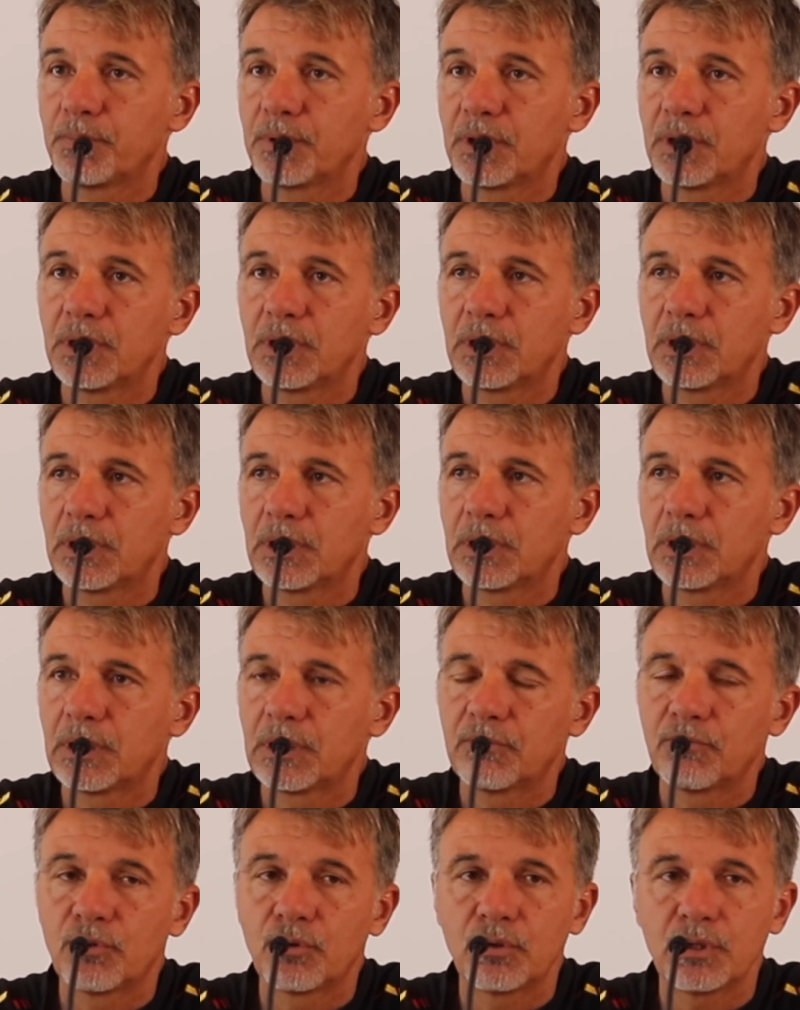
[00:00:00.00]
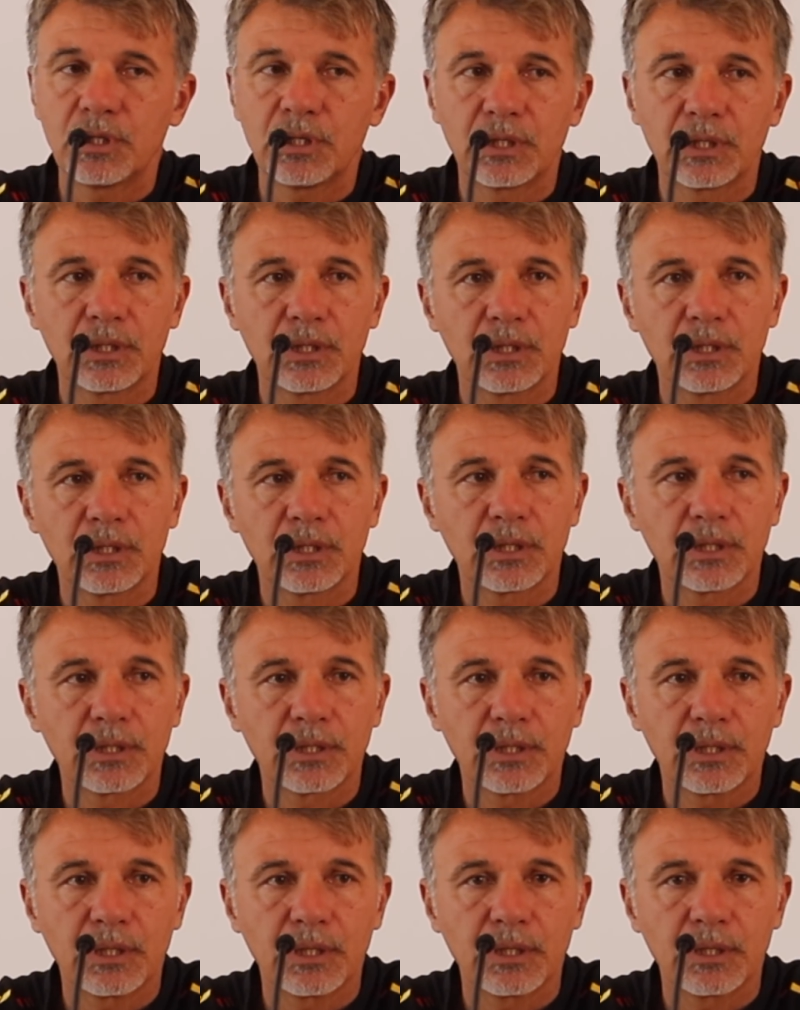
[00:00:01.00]
per la, la,
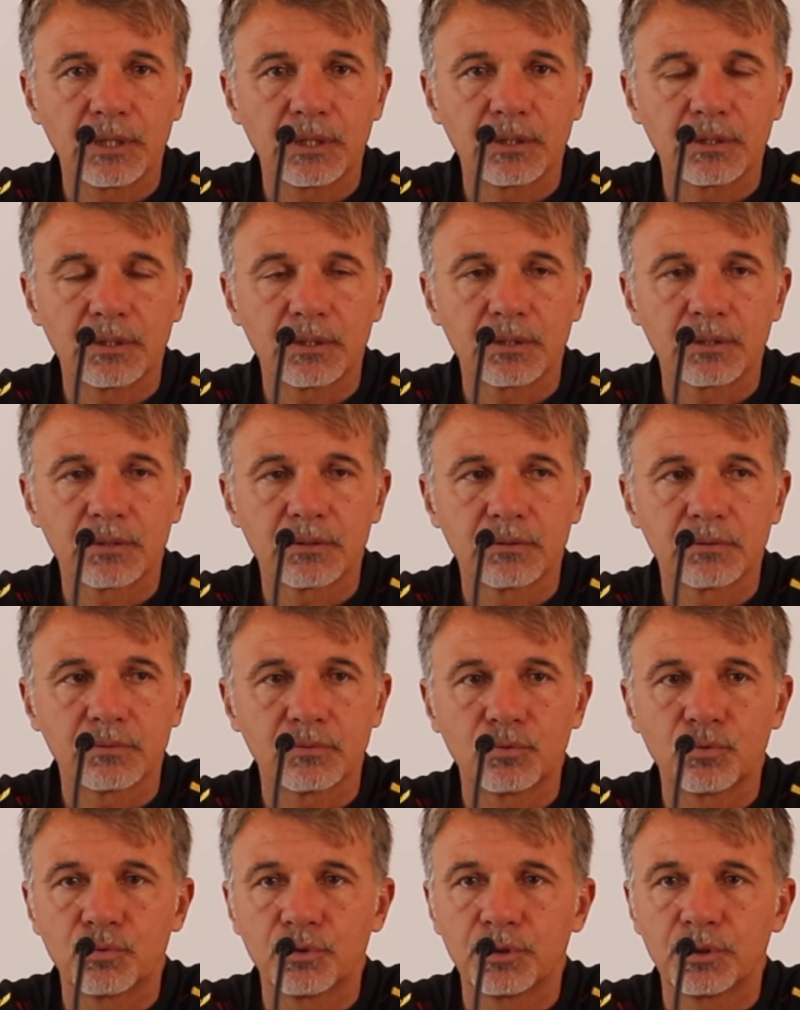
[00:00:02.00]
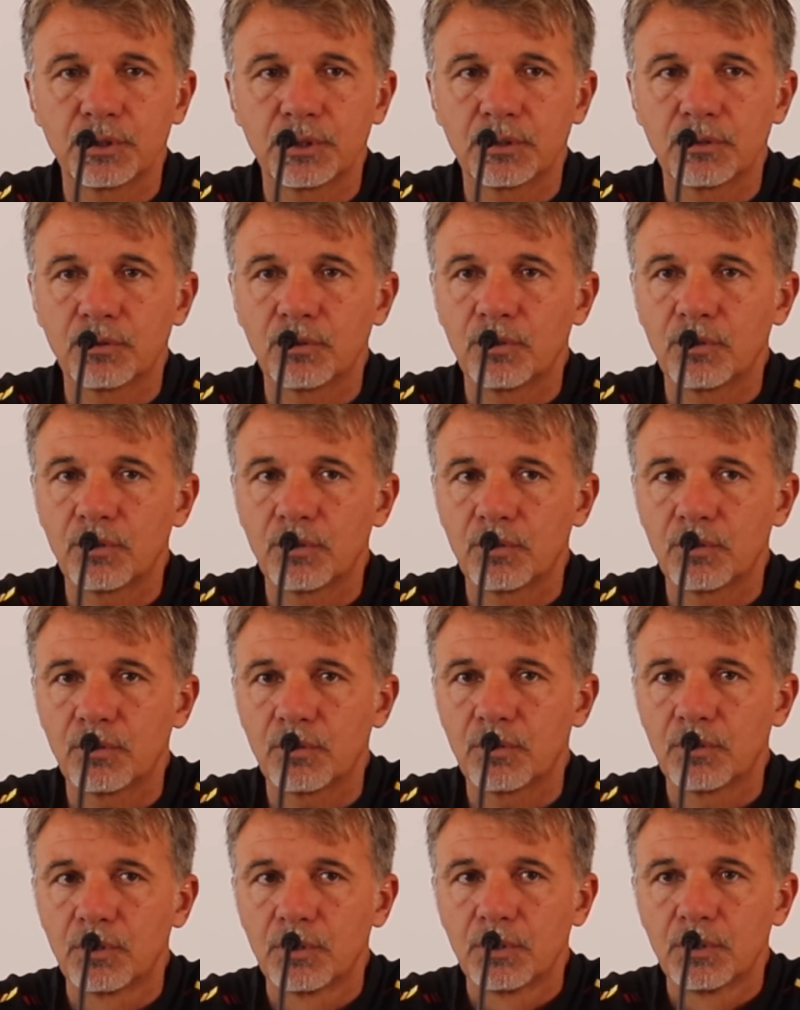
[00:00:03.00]
voglia con cui ho,